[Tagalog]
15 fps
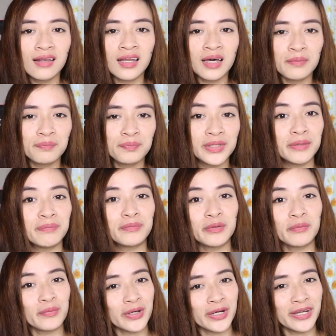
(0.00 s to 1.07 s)
love team
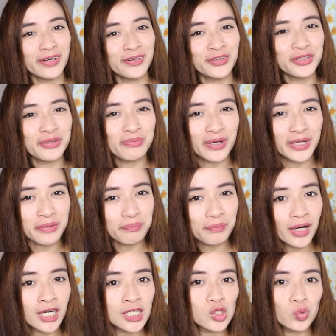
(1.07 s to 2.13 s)
ni Mariano, ba diba?
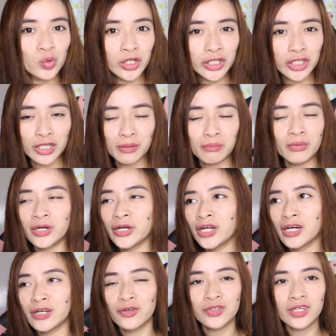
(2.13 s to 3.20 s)
Napakaswerte ni
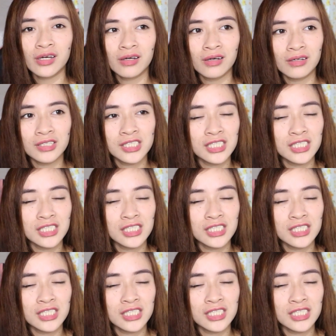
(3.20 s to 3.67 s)
Mariano talaga.